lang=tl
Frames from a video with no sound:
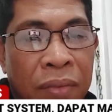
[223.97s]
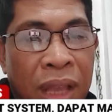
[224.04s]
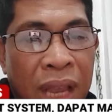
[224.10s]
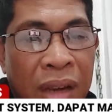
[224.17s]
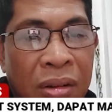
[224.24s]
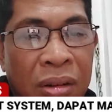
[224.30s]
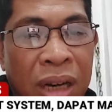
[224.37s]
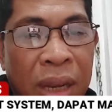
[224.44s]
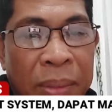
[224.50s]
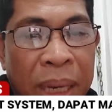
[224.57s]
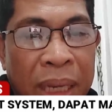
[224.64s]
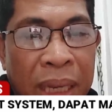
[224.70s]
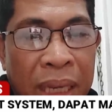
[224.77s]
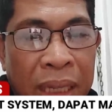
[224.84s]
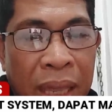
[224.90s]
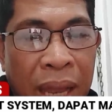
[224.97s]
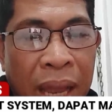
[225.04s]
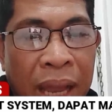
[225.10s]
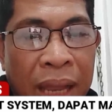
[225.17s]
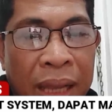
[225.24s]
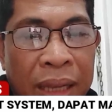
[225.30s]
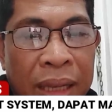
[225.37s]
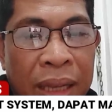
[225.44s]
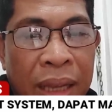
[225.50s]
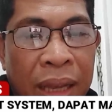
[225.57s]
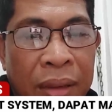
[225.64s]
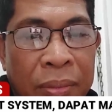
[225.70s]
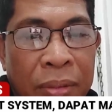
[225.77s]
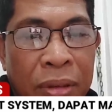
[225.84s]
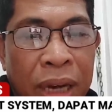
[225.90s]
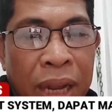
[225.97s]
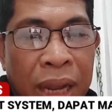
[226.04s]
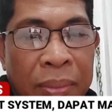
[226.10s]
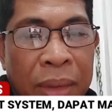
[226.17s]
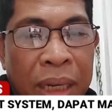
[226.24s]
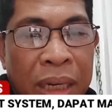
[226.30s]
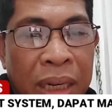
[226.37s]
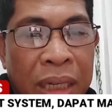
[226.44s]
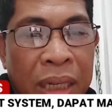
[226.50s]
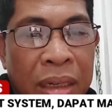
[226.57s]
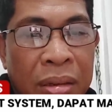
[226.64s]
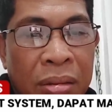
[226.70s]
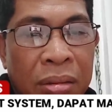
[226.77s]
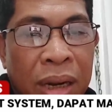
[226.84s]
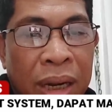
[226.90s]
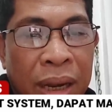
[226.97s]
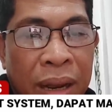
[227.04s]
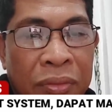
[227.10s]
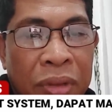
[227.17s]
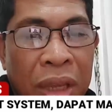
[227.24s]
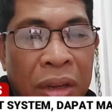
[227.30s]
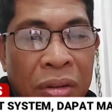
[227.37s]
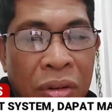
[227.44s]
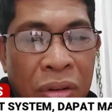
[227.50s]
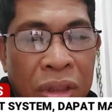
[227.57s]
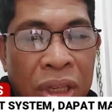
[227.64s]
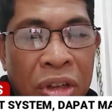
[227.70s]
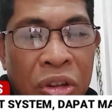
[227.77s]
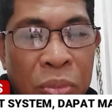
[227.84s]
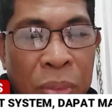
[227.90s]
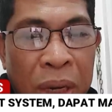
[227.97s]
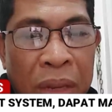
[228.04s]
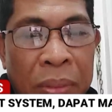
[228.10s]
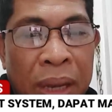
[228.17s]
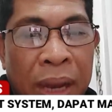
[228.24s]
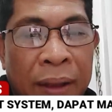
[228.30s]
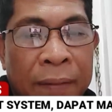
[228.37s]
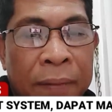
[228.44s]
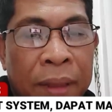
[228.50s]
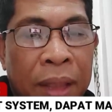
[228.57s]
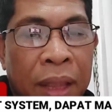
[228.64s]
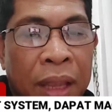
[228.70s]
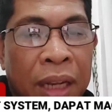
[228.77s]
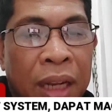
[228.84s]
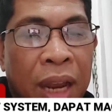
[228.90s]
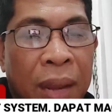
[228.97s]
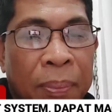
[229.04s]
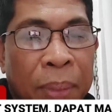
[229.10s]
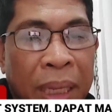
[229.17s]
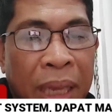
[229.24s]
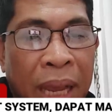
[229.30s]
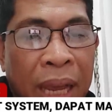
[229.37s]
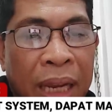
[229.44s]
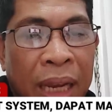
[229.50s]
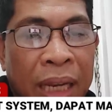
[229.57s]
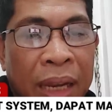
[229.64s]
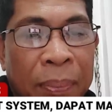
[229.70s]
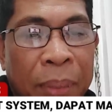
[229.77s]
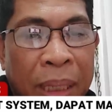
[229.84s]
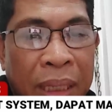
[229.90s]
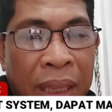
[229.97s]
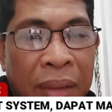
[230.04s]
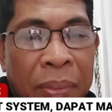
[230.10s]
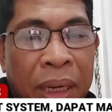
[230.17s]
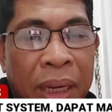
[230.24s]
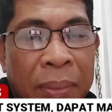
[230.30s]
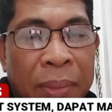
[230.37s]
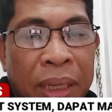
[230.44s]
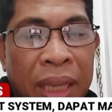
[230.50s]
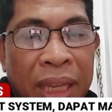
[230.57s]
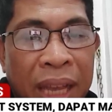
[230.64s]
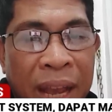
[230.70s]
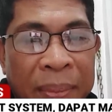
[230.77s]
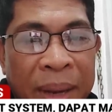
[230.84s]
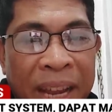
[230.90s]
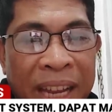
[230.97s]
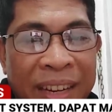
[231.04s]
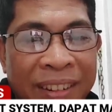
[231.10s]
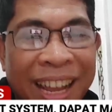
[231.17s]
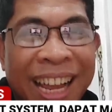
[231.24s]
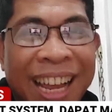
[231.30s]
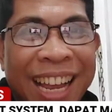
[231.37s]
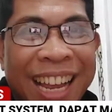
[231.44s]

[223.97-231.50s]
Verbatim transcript: Di ko na makita mula magdesisyon ng ating Korte Suprema na payagan na pati mga mayayaman